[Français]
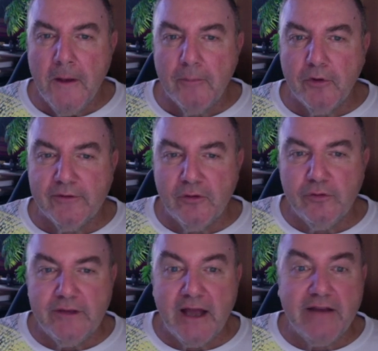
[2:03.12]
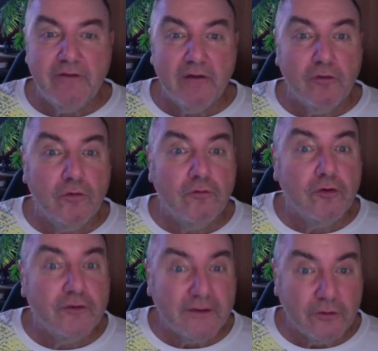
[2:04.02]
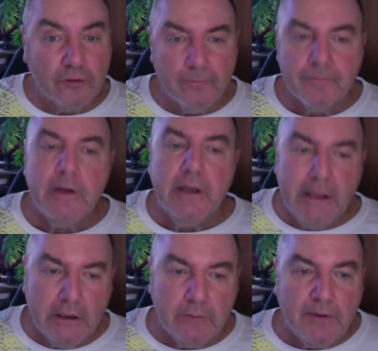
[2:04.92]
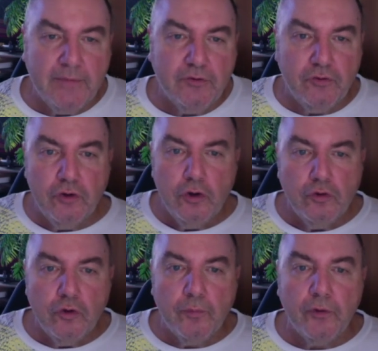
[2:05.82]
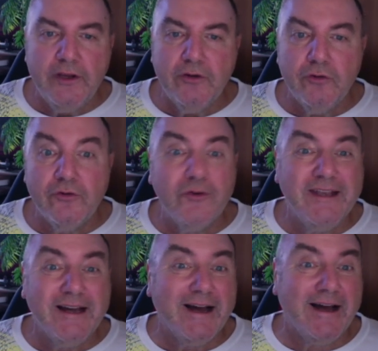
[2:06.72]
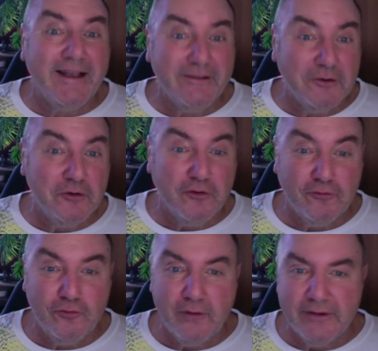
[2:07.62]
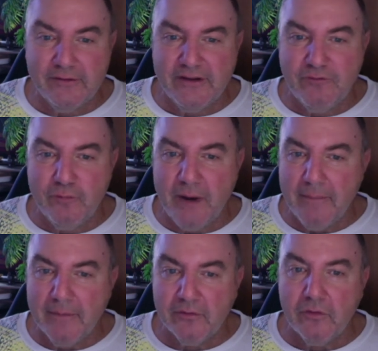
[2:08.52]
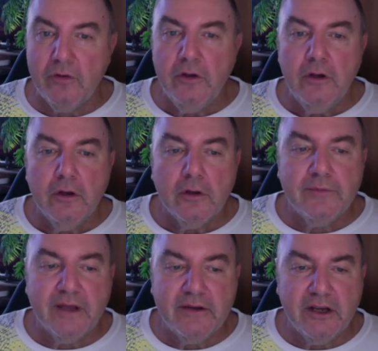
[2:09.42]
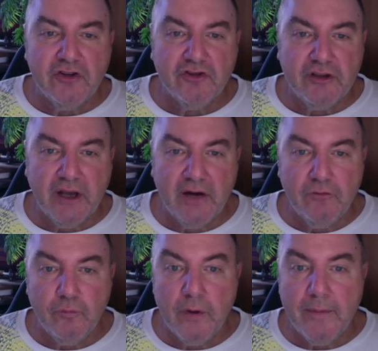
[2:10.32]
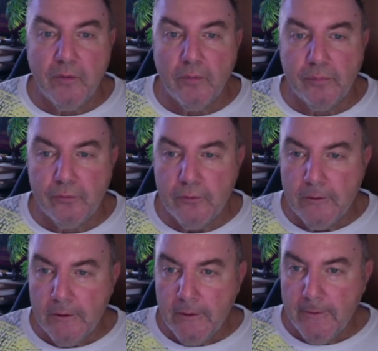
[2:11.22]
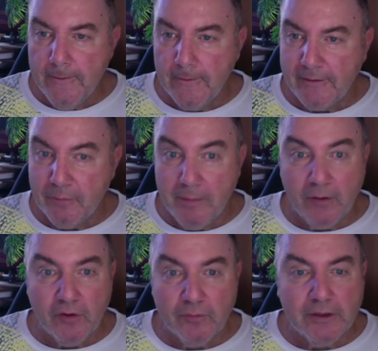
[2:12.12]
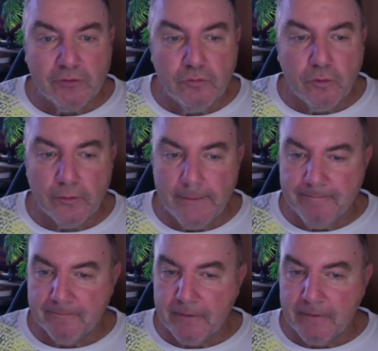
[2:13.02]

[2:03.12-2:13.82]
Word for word: Pensez aussi à aller voir vos, ascendants. Et comme d'habitude, ne prenez que ce qui résonne en vous, hein, ce qui vous parle, parce que comme c'est un tirage général, vous ne pouvez pas non plus, euh, ça ne peut pas correspondre à tout le monde. Hein.